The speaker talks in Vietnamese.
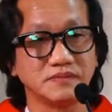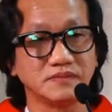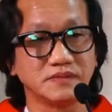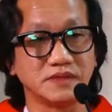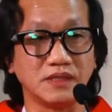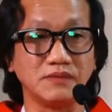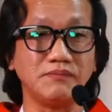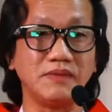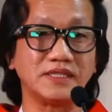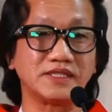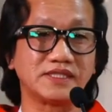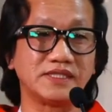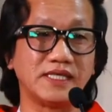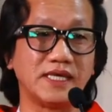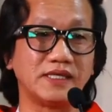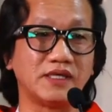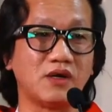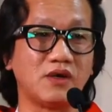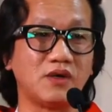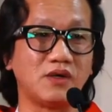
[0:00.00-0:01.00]
đấng
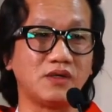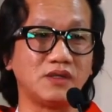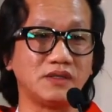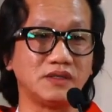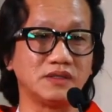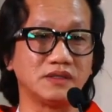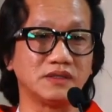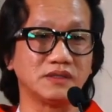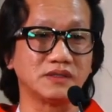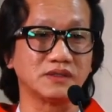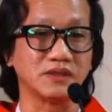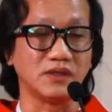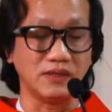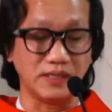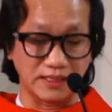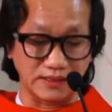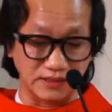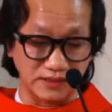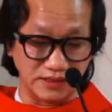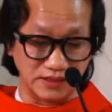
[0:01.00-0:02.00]
Messiah đó đó
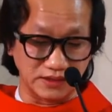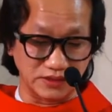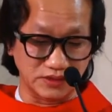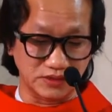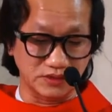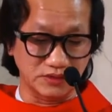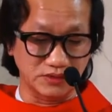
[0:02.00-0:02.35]
là người